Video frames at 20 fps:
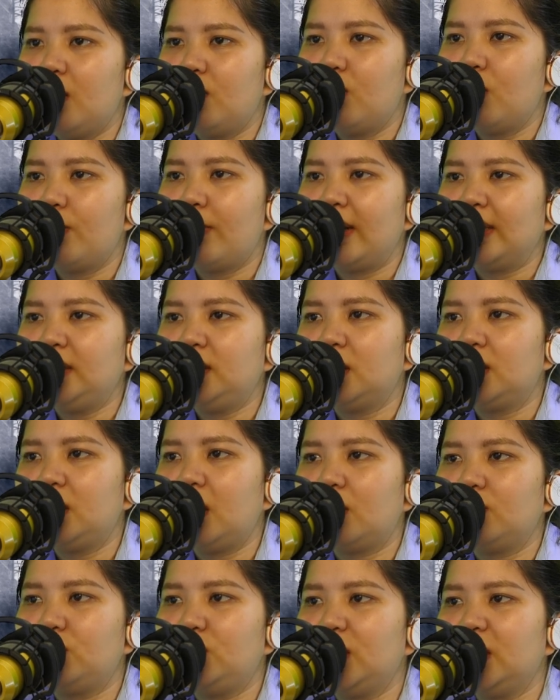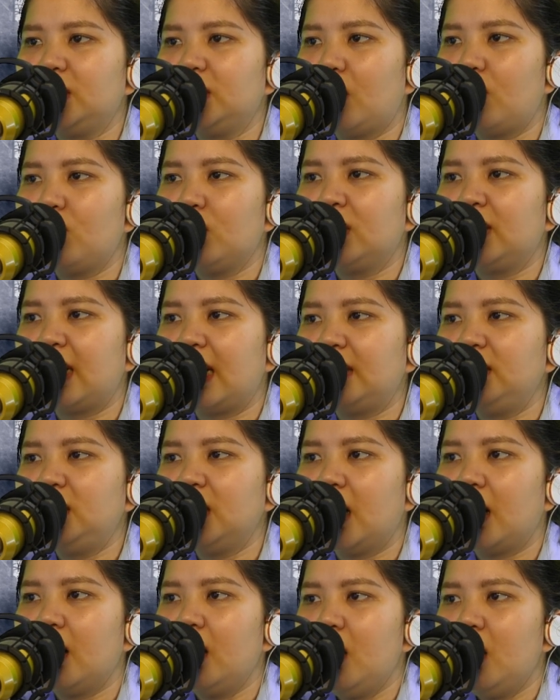một mảnh chấn động truyền tống khuếch tán
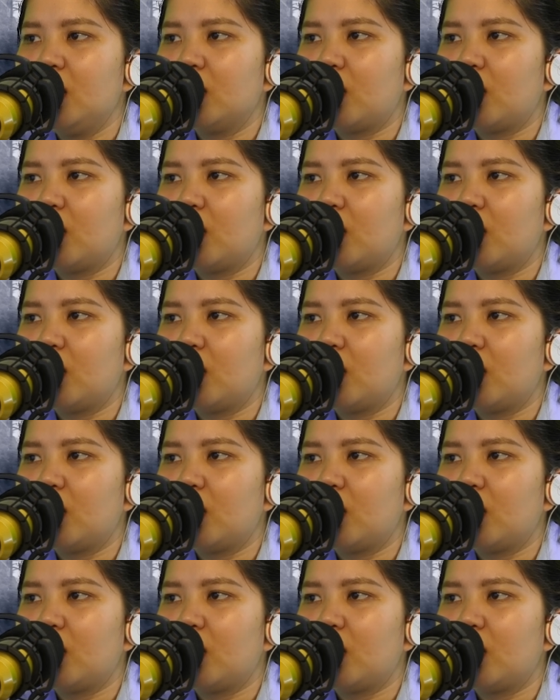ra,